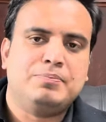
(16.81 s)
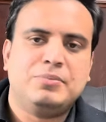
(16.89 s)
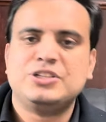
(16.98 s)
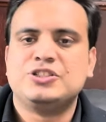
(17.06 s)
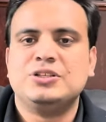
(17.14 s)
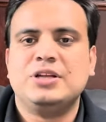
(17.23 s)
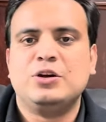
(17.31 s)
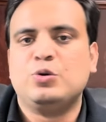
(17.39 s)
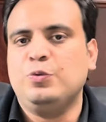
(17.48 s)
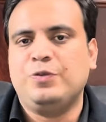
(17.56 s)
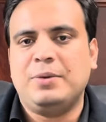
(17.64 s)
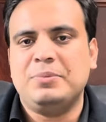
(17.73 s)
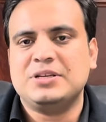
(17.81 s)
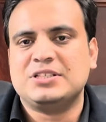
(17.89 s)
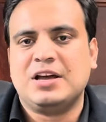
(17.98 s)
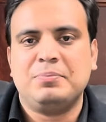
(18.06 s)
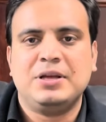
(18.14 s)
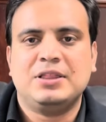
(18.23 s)
मस्जिद कोफा में
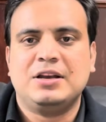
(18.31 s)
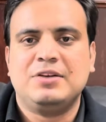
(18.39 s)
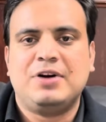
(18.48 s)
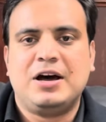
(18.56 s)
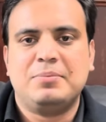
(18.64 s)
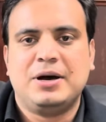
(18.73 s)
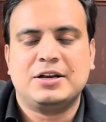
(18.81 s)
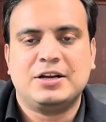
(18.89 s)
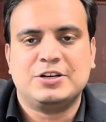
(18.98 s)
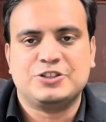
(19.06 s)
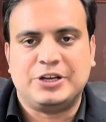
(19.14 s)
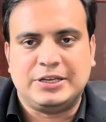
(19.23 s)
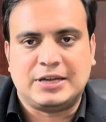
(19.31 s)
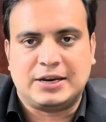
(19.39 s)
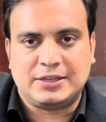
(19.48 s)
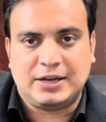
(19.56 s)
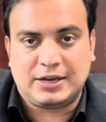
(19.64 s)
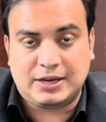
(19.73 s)
सर में तलवार मारकर शहीद कर
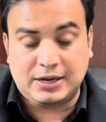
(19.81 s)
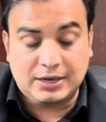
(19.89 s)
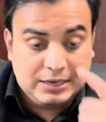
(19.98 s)
दिया गया